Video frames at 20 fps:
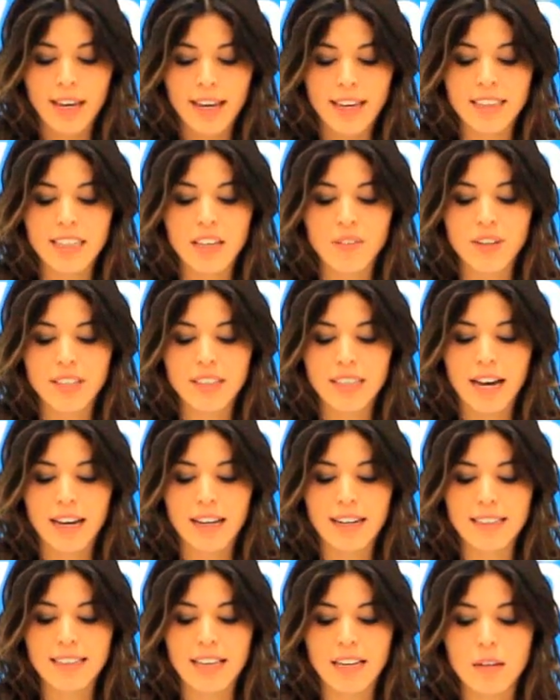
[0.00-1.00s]
e di
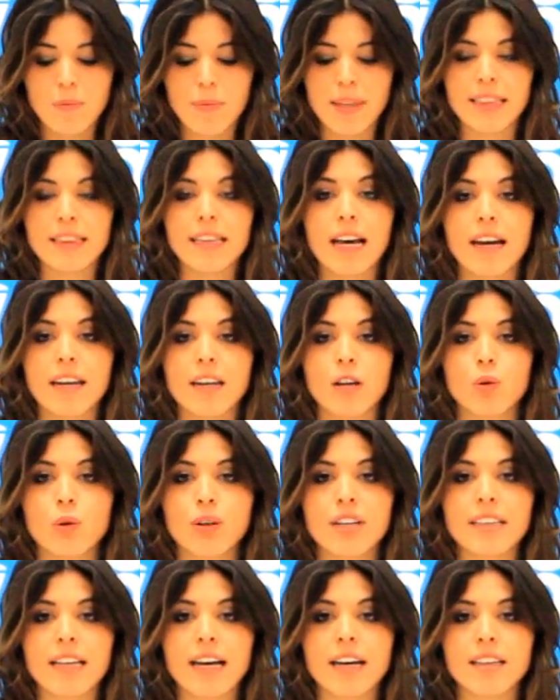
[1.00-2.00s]
evitare di alimentare
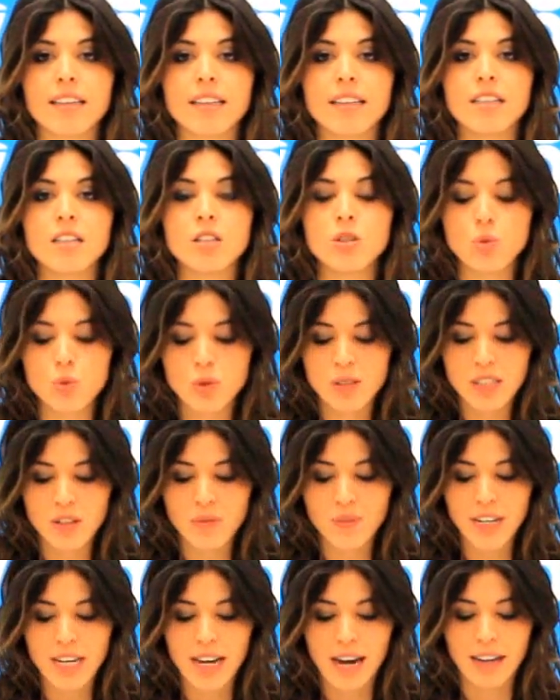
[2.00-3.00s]
con ritardi
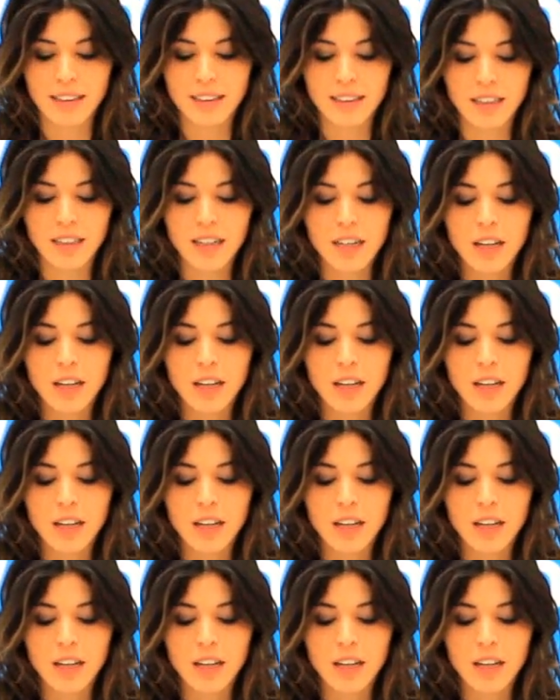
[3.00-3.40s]
ingiustificati,